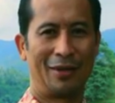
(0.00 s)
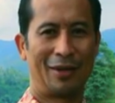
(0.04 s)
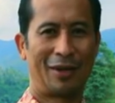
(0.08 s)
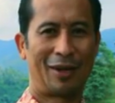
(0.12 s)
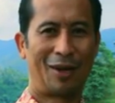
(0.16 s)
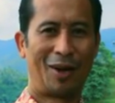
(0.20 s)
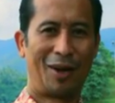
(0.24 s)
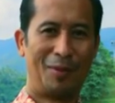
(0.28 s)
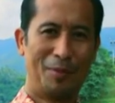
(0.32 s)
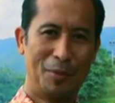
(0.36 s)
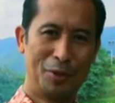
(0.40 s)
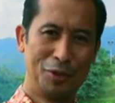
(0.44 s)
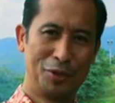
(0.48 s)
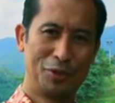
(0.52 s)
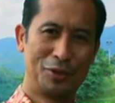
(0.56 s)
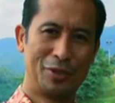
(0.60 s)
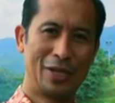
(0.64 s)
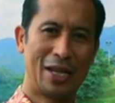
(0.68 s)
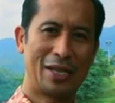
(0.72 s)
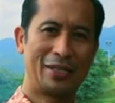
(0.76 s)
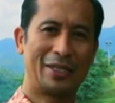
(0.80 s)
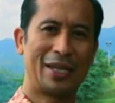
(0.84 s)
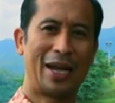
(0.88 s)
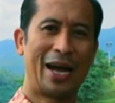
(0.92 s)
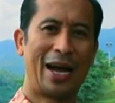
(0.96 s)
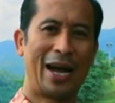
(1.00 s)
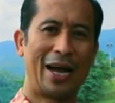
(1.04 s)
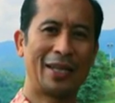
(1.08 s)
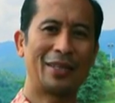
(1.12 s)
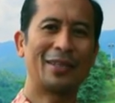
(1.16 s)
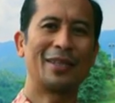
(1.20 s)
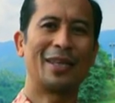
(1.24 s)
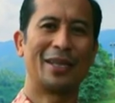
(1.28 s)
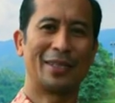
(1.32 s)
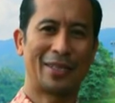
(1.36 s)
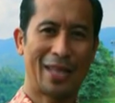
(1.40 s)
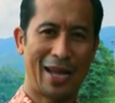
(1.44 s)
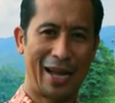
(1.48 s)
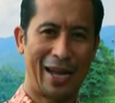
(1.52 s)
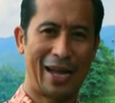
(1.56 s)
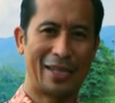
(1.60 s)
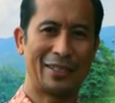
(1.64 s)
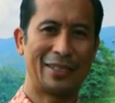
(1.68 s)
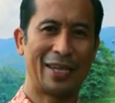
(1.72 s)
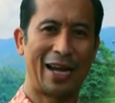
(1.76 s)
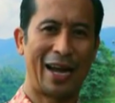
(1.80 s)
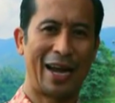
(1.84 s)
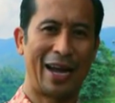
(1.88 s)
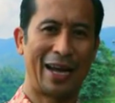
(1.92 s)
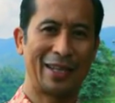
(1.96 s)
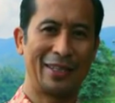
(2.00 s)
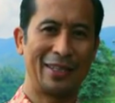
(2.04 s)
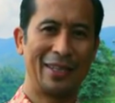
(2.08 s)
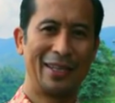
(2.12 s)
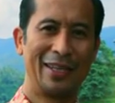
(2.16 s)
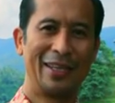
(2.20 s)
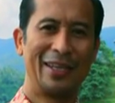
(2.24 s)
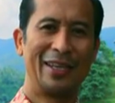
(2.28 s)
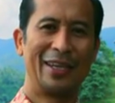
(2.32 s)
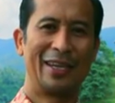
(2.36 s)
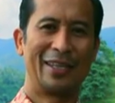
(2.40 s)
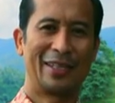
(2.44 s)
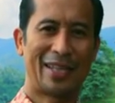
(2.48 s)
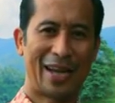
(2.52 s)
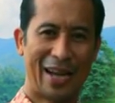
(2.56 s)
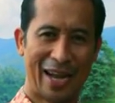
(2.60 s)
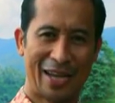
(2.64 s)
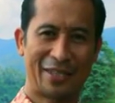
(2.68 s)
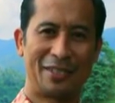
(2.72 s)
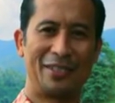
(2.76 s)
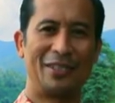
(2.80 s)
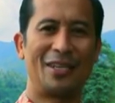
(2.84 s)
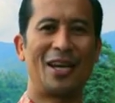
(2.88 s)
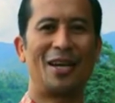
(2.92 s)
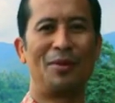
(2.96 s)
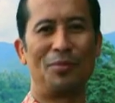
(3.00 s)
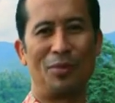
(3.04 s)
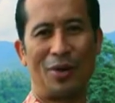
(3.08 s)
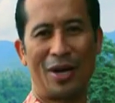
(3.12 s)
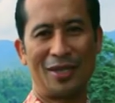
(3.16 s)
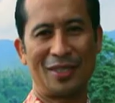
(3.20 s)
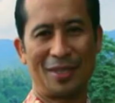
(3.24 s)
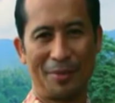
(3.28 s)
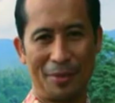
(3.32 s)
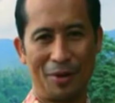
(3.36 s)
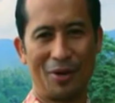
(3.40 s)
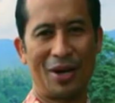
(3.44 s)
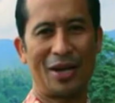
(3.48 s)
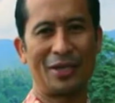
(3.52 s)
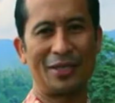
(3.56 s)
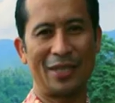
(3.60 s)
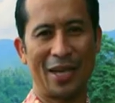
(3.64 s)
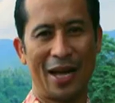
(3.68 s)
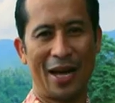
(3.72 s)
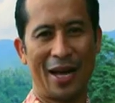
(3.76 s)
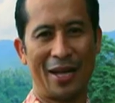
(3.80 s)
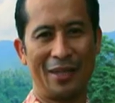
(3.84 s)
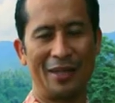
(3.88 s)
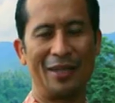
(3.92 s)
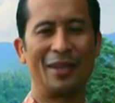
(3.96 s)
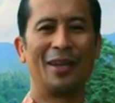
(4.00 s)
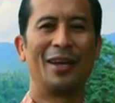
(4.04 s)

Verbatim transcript: Kalau musuhnya jahat, kita nggak jahat. Kita kasihan bukan sama orang jahat.